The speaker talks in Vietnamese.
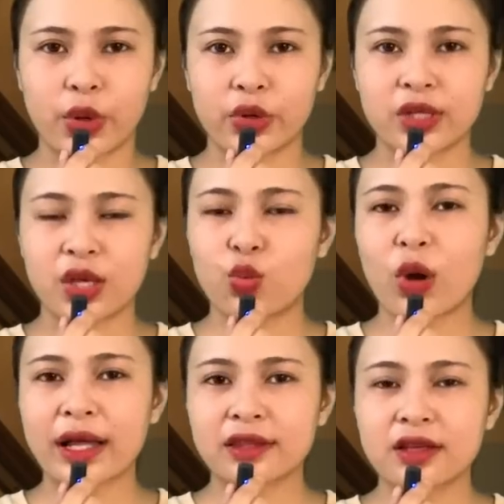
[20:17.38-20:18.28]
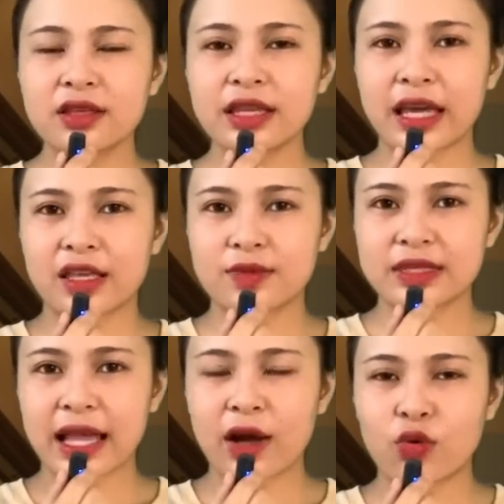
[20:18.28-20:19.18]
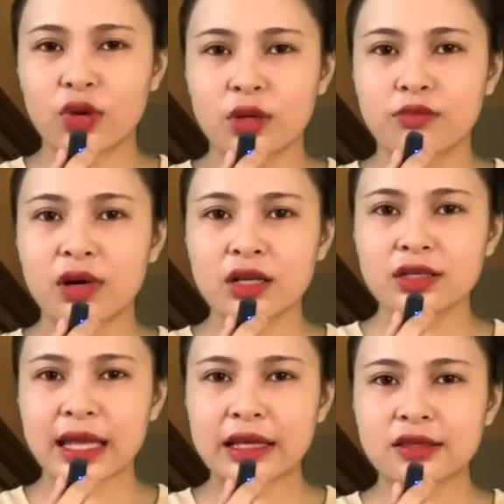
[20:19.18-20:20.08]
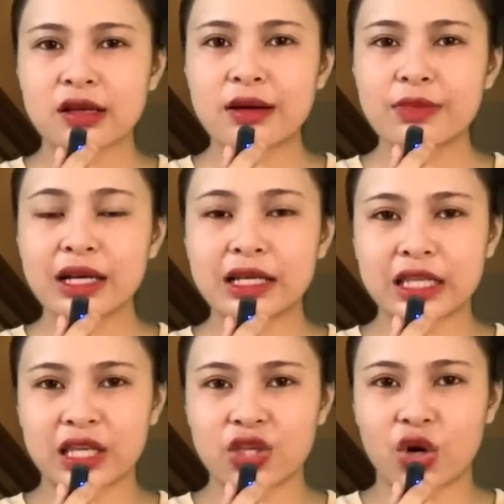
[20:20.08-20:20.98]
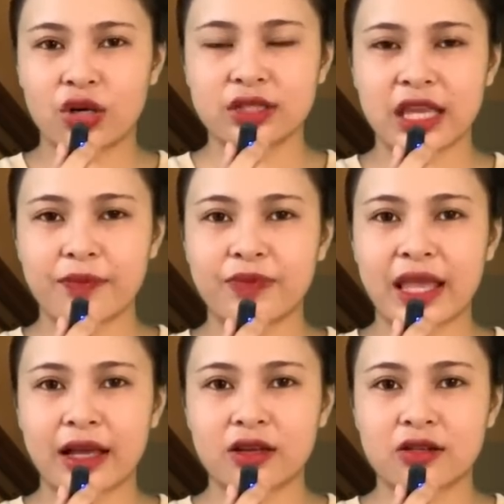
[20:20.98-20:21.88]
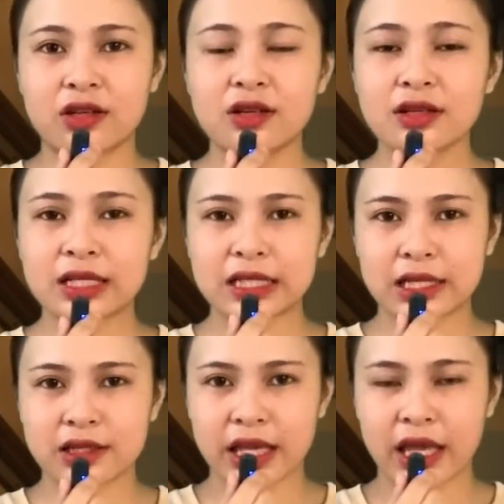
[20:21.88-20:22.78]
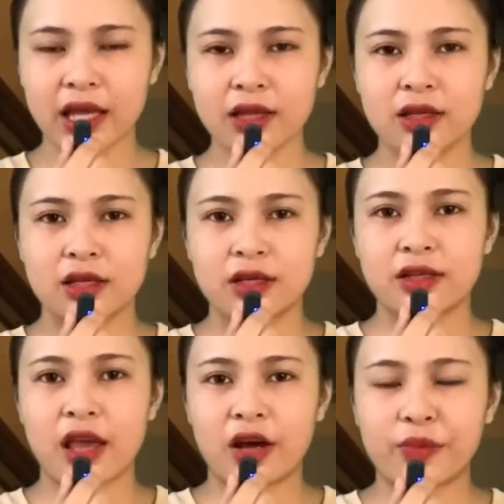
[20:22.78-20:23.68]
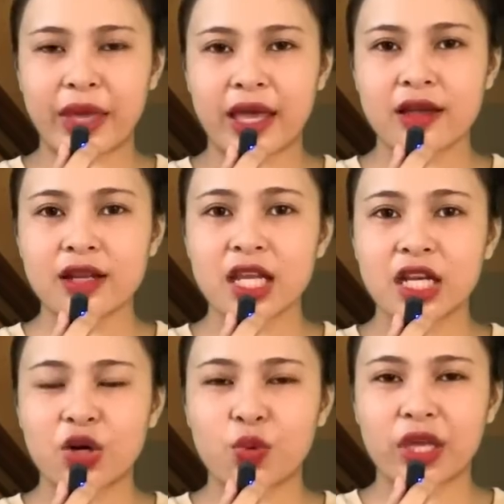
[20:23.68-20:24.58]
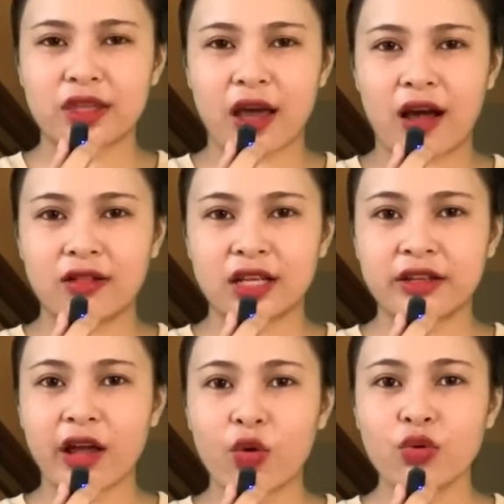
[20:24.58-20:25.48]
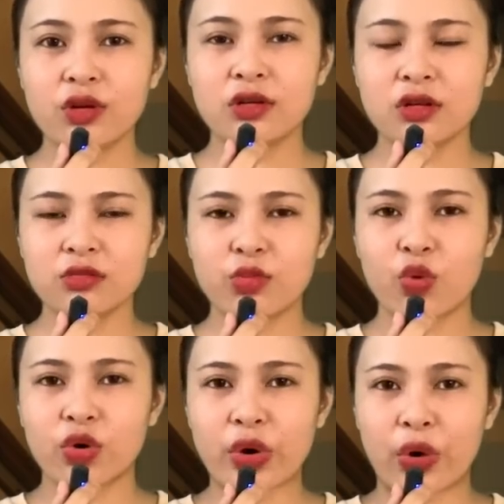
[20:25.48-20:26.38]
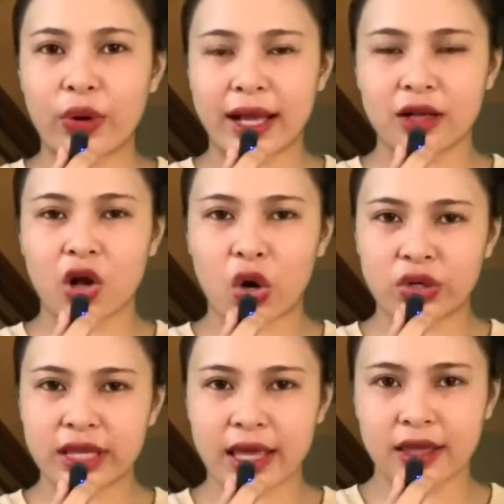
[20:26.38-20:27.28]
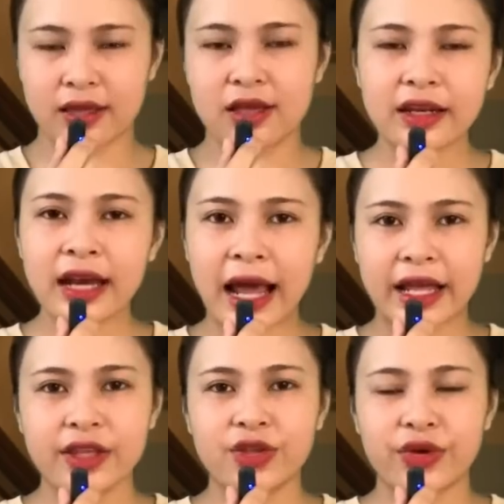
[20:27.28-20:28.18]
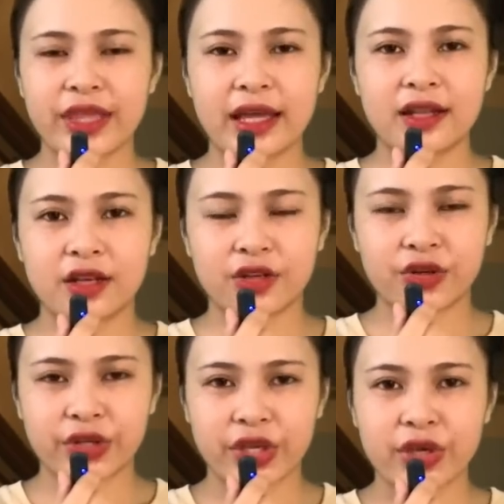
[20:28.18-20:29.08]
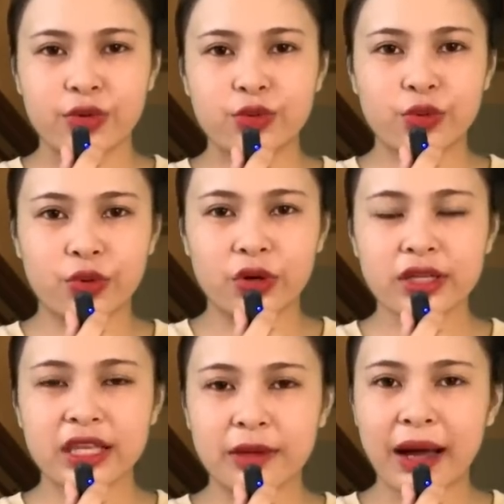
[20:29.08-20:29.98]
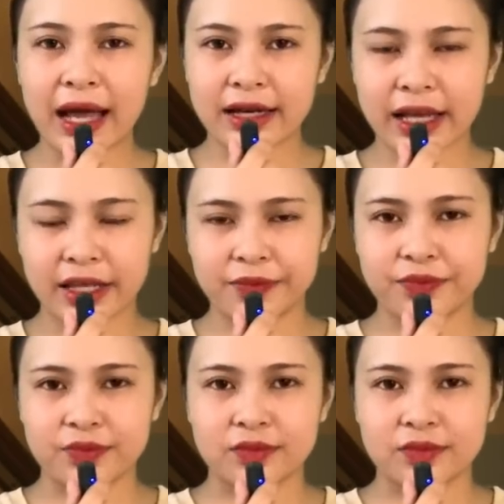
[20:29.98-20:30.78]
Rồi thì qua tới ngày hôm sau, mới sáng sớm là chị dọn dẹp nhà cửa rất là sạch sẽ, nhờ mẹ đi ra ngoài chợ để nấu nước mua đồ ăn ngon về để đãi cho gia đình người yêu của chị ba này.